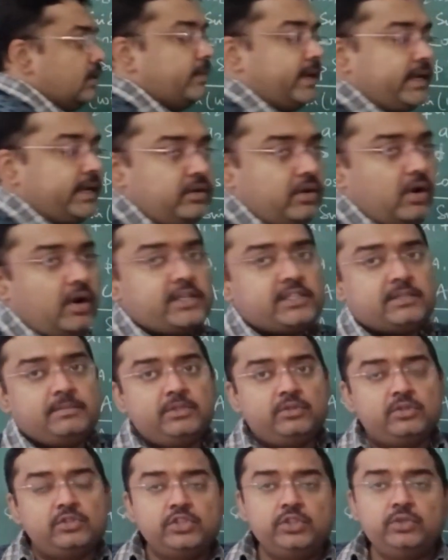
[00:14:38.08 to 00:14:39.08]
भाई कॉस
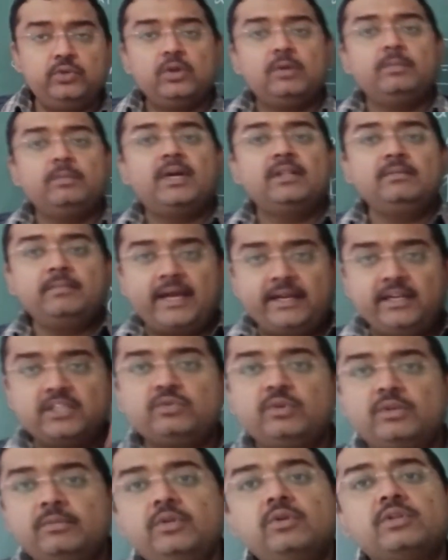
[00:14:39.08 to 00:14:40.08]
में तो जीरो के बाद
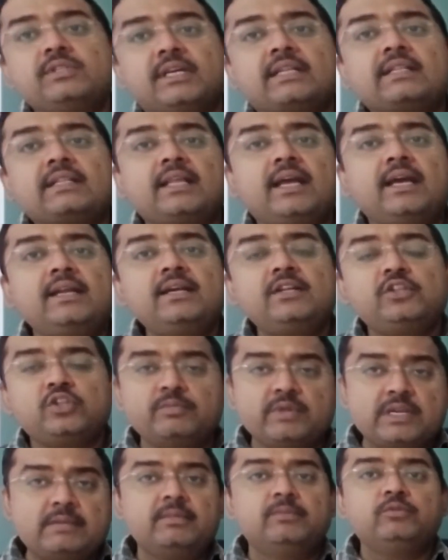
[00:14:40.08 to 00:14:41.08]
माइनस वन भी हो सकता है ना तो
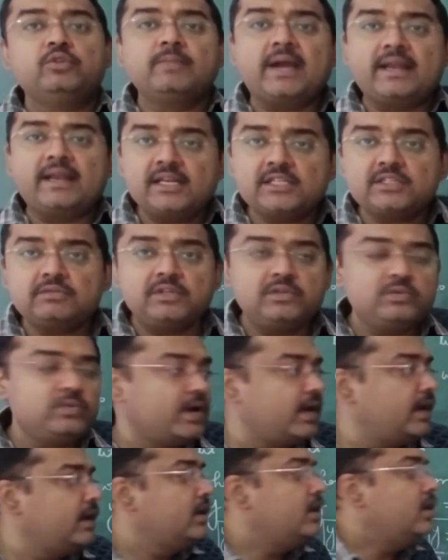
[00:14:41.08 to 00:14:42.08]
मिनिमम तो माइनस वन
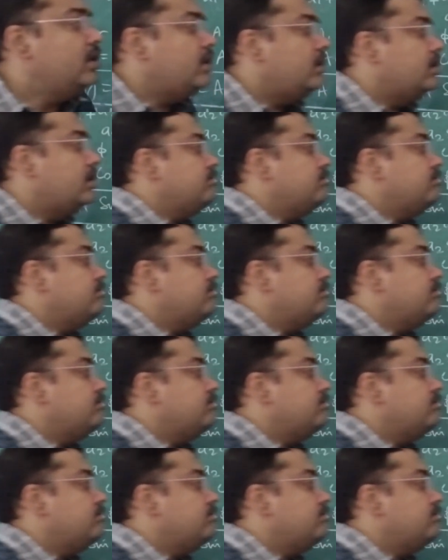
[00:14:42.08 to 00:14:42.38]
हुआ और